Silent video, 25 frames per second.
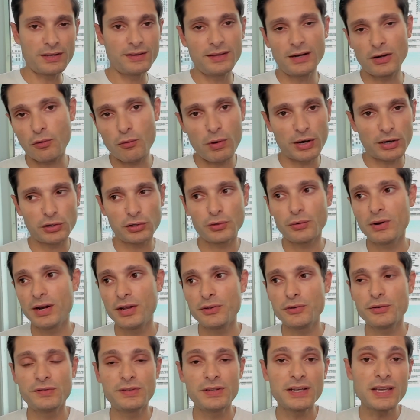del cuarto o el
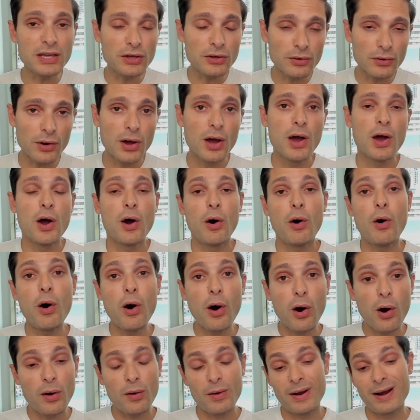año seguido
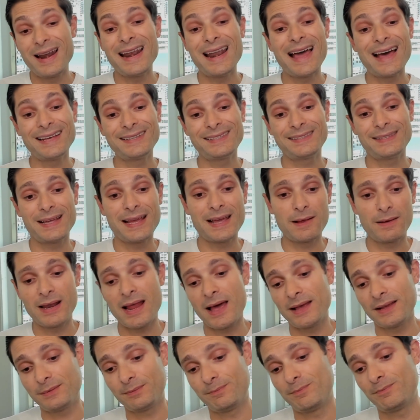o las,
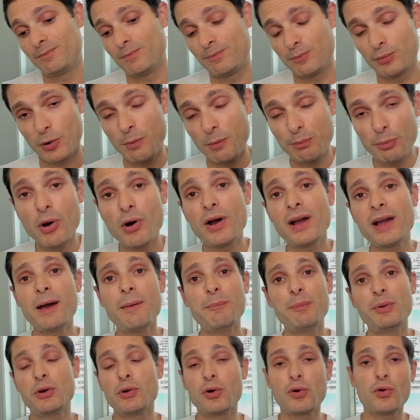las
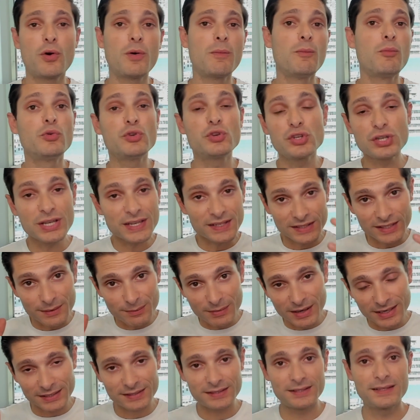propongan pero con
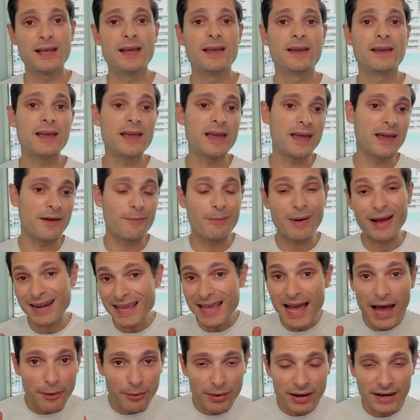muchísimas eh,
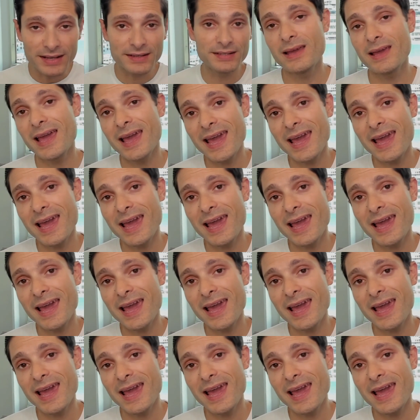variables.